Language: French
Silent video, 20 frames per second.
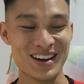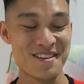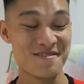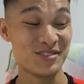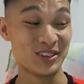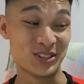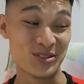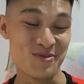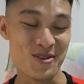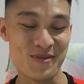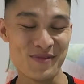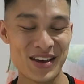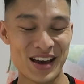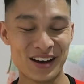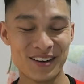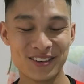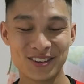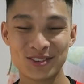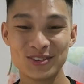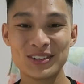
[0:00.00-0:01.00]
Bref, je me
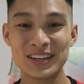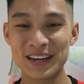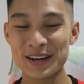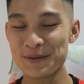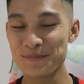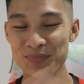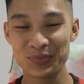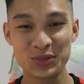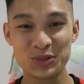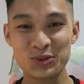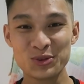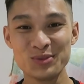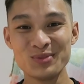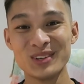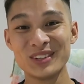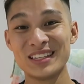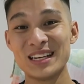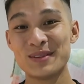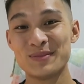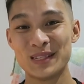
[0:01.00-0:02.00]
perds. En tout cas, tout le
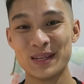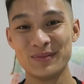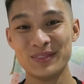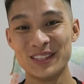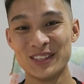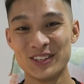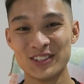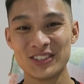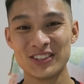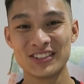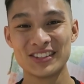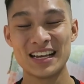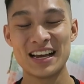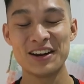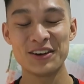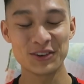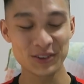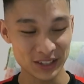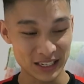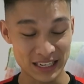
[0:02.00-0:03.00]
monde est accepté dans son
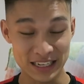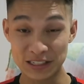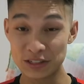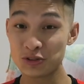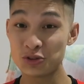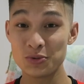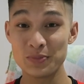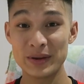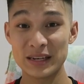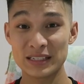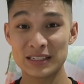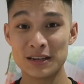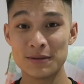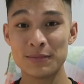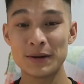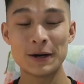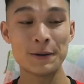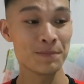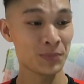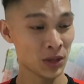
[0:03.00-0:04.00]
salon. Il est super
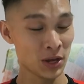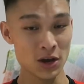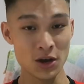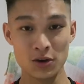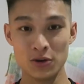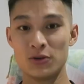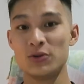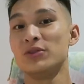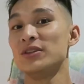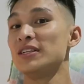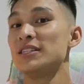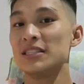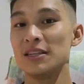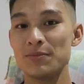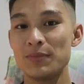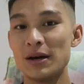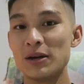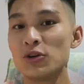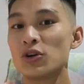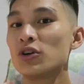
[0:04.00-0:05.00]
sympa. Euh, n'hésitez
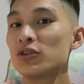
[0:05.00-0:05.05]
pas à le